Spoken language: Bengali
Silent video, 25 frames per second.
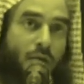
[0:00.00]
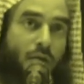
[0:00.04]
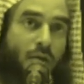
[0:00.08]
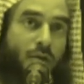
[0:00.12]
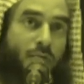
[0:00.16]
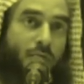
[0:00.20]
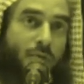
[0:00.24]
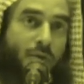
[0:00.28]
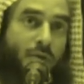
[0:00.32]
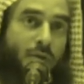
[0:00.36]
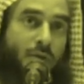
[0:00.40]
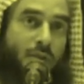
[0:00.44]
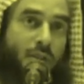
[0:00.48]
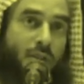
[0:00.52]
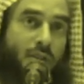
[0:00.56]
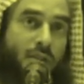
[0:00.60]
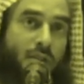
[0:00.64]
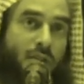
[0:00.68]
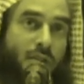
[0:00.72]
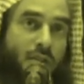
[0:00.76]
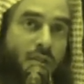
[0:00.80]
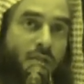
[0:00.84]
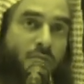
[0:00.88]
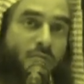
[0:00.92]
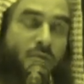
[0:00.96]
তিনি বলেছেন
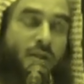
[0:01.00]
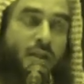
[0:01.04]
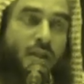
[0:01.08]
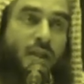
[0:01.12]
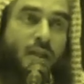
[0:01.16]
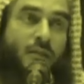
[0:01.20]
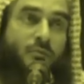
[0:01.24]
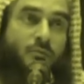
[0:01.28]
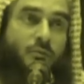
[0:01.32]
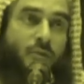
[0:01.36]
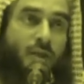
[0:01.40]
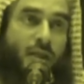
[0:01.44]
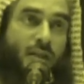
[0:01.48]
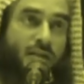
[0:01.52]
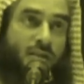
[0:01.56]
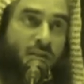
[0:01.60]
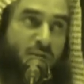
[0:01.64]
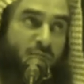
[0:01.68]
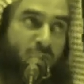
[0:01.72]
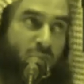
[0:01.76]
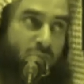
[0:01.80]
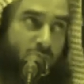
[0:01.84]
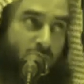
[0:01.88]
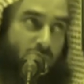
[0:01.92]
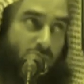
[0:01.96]
যে মালিক আবদুল্লাহ
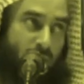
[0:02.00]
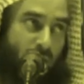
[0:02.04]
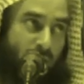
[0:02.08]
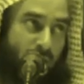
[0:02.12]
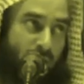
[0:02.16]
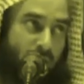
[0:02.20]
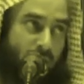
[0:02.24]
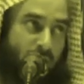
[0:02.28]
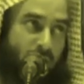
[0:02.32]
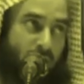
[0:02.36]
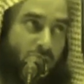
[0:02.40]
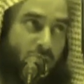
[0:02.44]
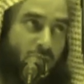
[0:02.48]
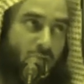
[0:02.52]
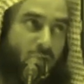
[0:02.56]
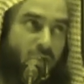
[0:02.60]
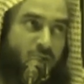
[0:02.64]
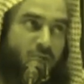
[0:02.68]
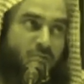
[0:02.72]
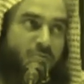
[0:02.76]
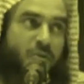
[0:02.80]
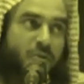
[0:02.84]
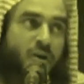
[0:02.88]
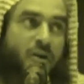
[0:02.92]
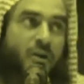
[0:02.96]
রহমতুল্লাহ আলাই যখন
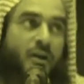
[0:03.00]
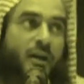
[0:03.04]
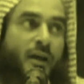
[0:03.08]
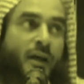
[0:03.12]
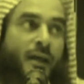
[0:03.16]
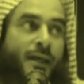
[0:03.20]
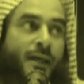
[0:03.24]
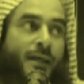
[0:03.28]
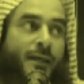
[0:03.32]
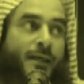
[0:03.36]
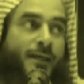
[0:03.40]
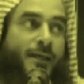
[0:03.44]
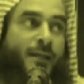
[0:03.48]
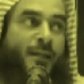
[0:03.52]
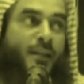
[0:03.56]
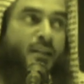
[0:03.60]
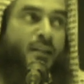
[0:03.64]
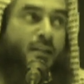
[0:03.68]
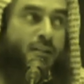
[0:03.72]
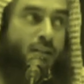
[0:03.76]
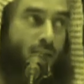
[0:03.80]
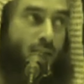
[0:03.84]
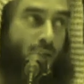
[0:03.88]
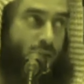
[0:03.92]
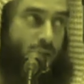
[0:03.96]
মক্কাই
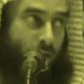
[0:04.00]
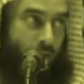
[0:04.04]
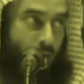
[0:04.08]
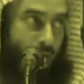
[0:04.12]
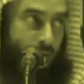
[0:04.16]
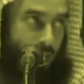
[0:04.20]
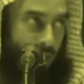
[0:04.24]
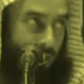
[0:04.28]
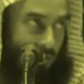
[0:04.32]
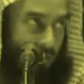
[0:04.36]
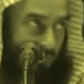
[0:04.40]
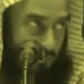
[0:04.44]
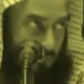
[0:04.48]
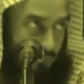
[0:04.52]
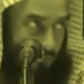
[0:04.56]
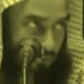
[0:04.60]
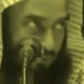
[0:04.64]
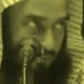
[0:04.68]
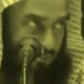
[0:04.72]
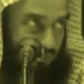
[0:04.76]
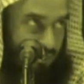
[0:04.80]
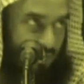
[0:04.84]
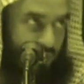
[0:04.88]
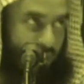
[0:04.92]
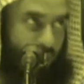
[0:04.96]
নিজের
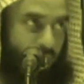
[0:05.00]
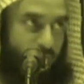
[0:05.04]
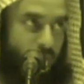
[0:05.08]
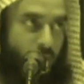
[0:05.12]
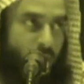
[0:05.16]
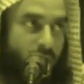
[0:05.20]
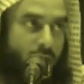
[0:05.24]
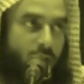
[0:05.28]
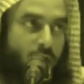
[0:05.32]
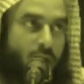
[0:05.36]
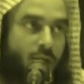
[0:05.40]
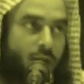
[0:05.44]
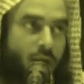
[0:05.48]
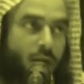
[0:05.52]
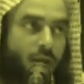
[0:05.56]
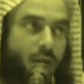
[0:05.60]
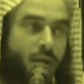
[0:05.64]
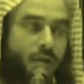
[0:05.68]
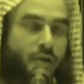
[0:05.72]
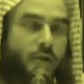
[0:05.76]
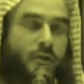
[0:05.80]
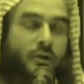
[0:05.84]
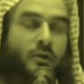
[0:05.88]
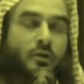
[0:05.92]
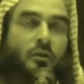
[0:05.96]
ক্ষমতা পেলেন
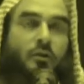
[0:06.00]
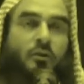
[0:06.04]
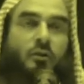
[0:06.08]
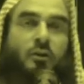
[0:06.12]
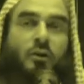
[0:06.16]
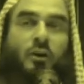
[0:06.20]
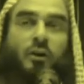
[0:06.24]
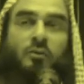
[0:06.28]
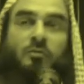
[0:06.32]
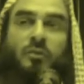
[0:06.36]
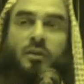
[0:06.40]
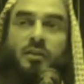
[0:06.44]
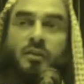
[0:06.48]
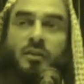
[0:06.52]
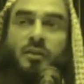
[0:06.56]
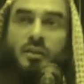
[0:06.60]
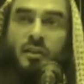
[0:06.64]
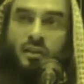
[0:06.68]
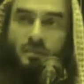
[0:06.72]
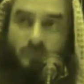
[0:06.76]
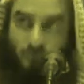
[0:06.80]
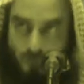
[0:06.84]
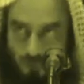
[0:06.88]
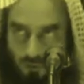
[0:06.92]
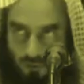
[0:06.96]
তখন অলমাদের
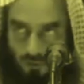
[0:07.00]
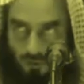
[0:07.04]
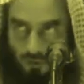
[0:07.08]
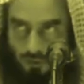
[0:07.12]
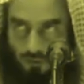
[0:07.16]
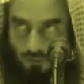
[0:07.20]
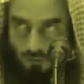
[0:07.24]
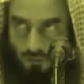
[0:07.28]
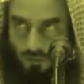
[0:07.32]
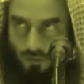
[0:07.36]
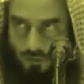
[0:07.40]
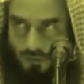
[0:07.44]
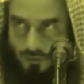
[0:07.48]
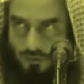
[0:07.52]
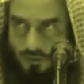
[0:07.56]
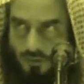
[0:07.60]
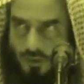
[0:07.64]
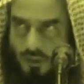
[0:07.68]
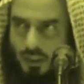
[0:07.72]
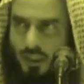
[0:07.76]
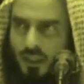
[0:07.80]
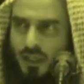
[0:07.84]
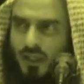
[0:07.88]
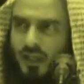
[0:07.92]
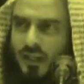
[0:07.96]
সাথে মশরা করলেন যে
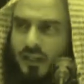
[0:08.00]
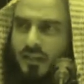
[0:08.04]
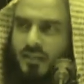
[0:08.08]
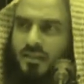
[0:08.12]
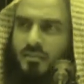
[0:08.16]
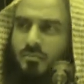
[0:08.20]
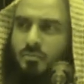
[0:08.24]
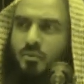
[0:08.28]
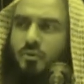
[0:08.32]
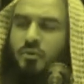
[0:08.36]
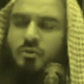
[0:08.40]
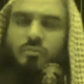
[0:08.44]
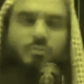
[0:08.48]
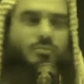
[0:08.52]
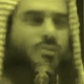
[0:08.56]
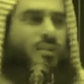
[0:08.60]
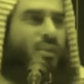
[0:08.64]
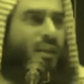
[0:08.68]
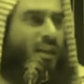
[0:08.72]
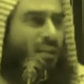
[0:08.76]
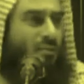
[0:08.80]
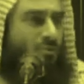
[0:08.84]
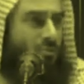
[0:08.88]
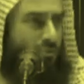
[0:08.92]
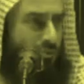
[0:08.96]
এখানে যে বহু
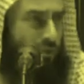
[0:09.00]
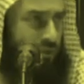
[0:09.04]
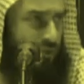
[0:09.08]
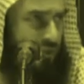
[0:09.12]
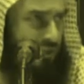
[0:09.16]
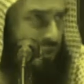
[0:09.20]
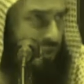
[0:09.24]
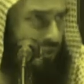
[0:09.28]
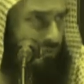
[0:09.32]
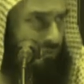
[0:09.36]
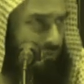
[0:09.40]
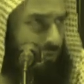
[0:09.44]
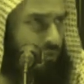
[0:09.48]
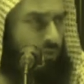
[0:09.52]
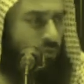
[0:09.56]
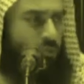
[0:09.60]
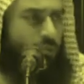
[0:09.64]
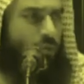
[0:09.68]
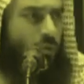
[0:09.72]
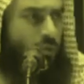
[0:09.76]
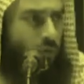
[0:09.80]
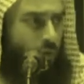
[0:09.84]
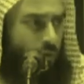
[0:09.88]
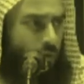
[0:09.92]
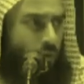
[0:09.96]
বিদাত রয়েছে বহু
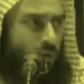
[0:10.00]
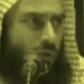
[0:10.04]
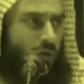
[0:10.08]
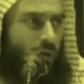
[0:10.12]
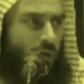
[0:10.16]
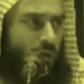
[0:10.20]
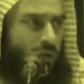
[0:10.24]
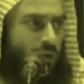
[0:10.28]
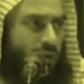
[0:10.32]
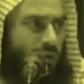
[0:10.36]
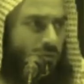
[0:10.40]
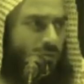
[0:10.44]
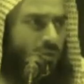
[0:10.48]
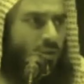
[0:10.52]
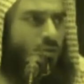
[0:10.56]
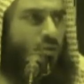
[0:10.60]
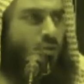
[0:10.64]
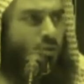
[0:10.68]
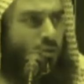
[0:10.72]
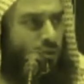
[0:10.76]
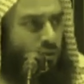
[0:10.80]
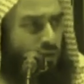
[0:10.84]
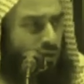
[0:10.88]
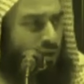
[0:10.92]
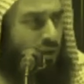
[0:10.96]
ভুলগুলি রয়েছে বা
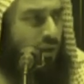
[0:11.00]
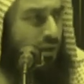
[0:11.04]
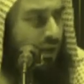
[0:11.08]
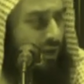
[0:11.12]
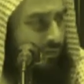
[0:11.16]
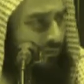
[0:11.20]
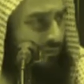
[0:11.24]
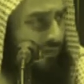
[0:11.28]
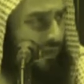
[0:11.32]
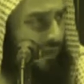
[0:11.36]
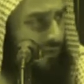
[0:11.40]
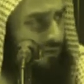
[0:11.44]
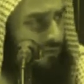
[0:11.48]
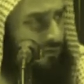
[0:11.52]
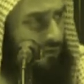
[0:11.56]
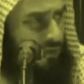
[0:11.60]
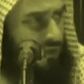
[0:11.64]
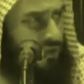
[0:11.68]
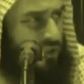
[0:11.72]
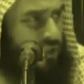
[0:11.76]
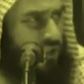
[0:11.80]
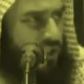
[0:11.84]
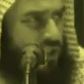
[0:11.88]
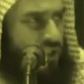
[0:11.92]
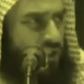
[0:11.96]
সন্ন্যতের খেলাফ কাজ
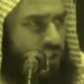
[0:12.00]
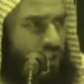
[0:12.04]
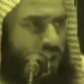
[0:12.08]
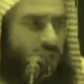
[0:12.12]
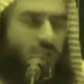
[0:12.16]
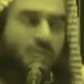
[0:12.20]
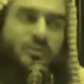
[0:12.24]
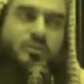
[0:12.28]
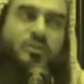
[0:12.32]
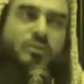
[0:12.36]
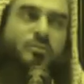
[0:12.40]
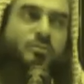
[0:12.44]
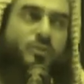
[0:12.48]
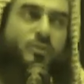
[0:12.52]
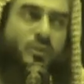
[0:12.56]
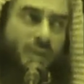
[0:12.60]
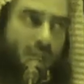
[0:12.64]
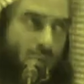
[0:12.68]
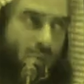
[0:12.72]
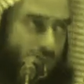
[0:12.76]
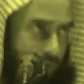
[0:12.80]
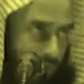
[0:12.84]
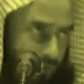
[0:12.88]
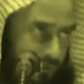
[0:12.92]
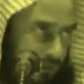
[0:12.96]
রয়েছে সেগুলি সম্পর্কে
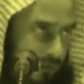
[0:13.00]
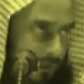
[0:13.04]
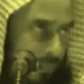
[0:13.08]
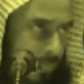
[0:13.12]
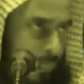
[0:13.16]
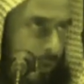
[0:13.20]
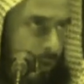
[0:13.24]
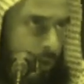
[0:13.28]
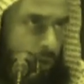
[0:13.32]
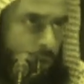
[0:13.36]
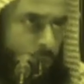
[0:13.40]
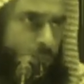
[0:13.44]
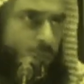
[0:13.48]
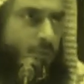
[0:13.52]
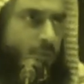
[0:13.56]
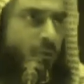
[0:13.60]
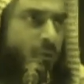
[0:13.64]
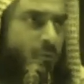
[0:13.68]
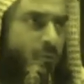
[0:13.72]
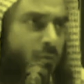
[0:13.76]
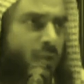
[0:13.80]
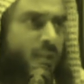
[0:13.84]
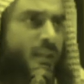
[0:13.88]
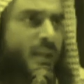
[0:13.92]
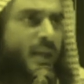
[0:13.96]
কী করা যায়
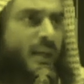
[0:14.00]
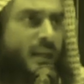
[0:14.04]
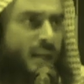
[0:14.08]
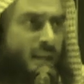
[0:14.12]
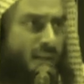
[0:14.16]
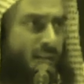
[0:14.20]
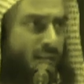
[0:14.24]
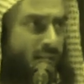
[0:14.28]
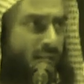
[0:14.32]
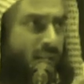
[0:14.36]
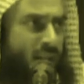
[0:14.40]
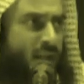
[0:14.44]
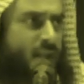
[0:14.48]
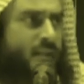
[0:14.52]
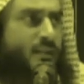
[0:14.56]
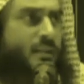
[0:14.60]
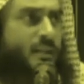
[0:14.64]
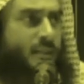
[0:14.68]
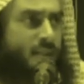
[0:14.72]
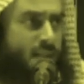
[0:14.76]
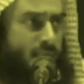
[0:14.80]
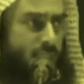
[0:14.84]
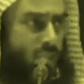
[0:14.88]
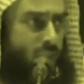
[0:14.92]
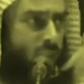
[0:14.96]
প্রথম কথা আগে থেকেই
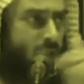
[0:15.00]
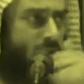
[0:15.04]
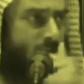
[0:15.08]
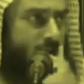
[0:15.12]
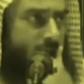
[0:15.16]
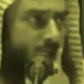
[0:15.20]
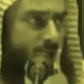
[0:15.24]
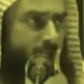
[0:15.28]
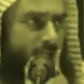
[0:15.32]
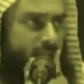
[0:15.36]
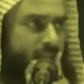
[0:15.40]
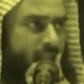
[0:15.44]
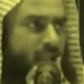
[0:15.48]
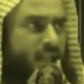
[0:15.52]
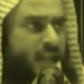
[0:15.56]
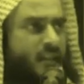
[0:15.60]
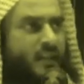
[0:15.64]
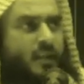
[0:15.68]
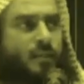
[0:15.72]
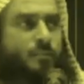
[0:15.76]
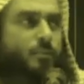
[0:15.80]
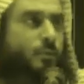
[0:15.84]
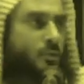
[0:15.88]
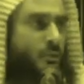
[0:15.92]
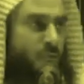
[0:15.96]
চেষ্টা চলছিল যে
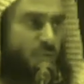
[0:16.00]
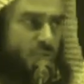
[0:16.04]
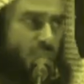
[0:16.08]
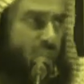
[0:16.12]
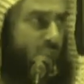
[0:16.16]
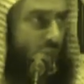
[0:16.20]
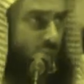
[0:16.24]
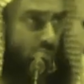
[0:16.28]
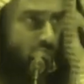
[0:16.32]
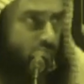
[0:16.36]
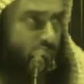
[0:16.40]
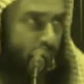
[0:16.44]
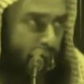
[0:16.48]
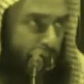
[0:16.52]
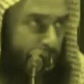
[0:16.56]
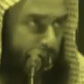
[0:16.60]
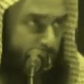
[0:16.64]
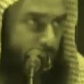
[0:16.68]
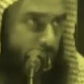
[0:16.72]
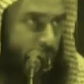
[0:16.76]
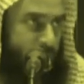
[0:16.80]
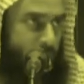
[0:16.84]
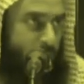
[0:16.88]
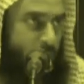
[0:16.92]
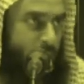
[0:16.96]
এখানকার প্রথম শির্ক কোঠানো
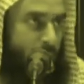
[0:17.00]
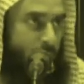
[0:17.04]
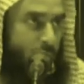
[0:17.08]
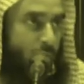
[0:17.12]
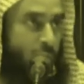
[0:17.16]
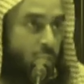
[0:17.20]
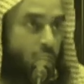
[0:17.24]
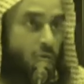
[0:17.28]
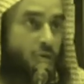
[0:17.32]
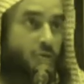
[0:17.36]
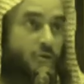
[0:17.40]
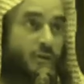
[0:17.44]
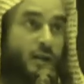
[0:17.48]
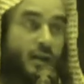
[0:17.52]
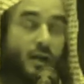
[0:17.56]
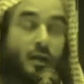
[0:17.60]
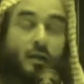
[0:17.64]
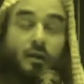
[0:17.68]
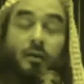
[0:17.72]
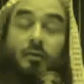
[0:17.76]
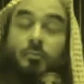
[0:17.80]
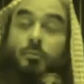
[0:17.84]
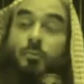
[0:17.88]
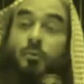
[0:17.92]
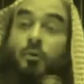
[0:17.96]
যাক সুতরাং
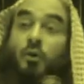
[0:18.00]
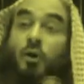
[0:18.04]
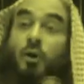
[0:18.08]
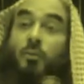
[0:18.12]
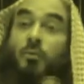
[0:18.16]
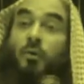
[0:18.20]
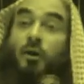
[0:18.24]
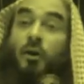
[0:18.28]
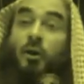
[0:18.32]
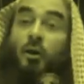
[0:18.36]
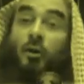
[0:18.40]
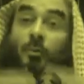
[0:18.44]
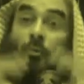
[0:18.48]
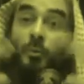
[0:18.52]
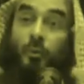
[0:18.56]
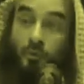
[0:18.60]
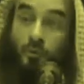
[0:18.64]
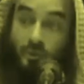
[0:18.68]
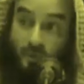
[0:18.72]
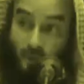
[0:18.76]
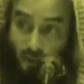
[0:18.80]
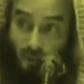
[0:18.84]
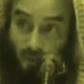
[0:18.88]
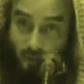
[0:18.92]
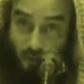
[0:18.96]
কবরের ওপর
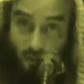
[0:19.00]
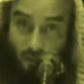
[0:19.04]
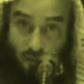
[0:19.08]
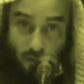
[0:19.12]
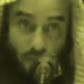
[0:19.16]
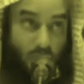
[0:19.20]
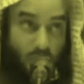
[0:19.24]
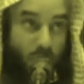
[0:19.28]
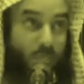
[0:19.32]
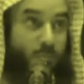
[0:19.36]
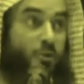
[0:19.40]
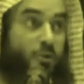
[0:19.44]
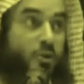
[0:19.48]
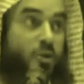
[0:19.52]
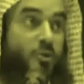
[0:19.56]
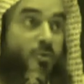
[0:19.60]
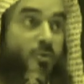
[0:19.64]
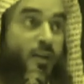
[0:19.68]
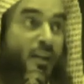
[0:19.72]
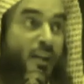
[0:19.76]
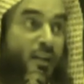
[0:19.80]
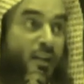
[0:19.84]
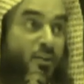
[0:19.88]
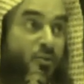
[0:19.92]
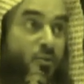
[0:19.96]
যে গম্বুজ
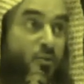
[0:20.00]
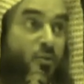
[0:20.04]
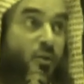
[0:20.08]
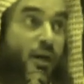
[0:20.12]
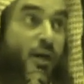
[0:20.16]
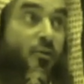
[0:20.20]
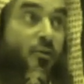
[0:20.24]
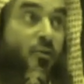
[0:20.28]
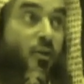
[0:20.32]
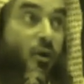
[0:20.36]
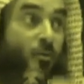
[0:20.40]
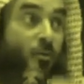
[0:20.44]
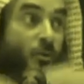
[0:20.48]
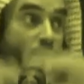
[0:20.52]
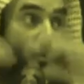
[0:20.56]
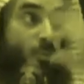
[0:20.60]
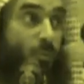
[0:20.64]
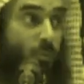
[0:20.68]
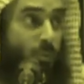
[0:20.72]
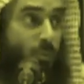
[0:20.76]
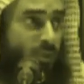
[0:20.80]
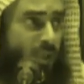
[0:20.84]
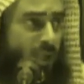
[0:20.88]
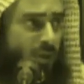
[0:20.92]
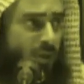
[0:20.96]
বানানো আর কবর
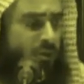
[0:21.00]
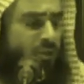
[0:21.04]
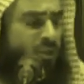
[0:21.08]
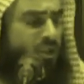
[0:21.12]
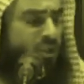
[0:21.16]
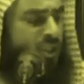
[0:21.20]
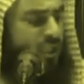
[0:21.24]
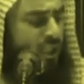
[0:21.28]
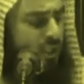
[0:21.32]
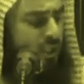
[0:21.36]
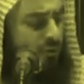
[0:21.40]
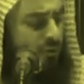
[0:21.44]
পূজা হচ্ছে